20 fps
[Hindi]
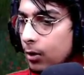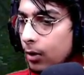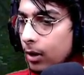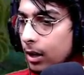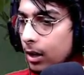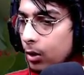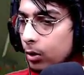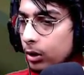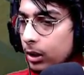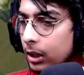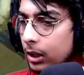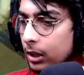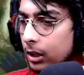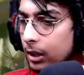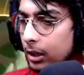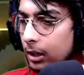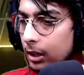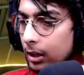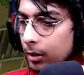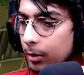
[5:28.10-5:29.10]
वगैरह को देखने
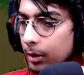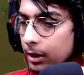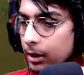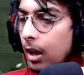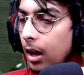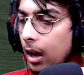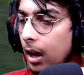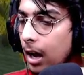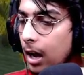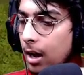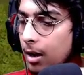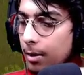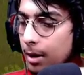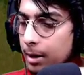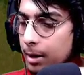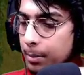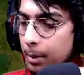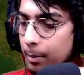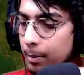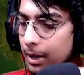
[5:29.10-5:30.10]
के लिए हमारी हाँ भाई
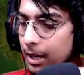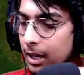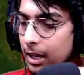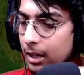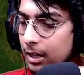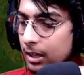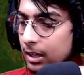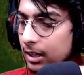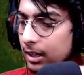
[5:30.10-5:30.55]
पब्लिक